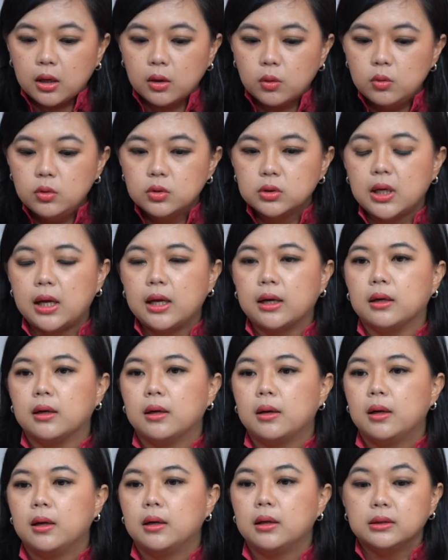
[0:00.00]
kekudusan,
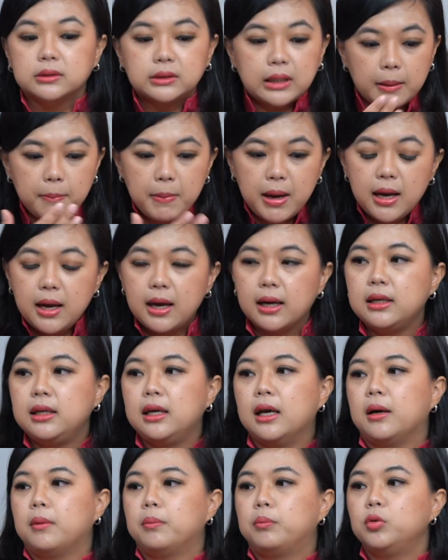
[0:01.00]
sama nggak
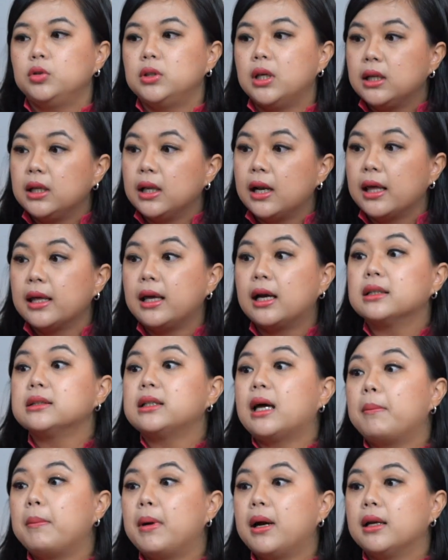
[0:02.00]
dia punya nilai yang
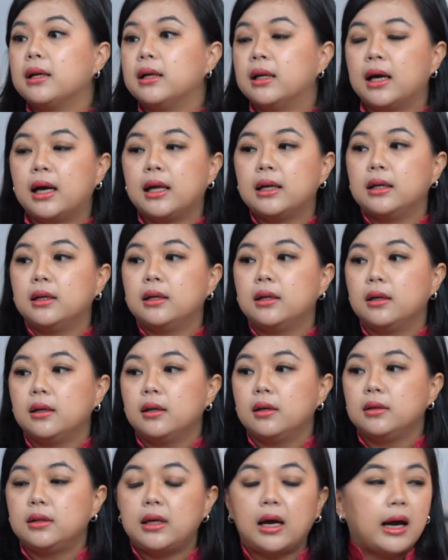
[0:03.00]
sama dengan
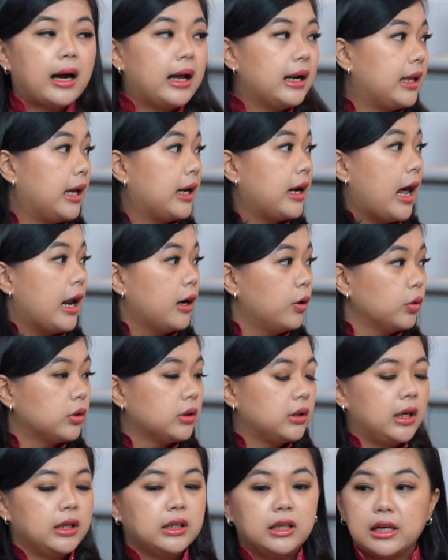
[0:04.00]
yang kalian anut
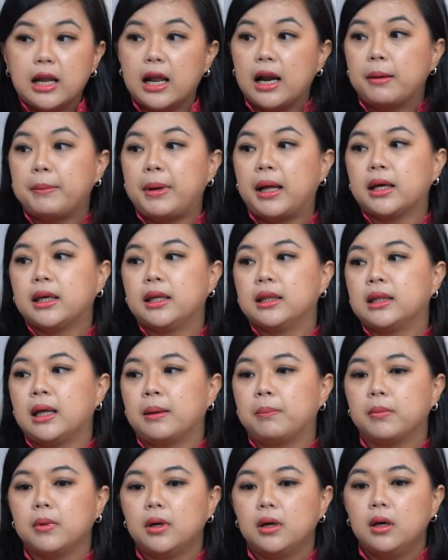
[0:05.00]
ya di dalam Alkitab?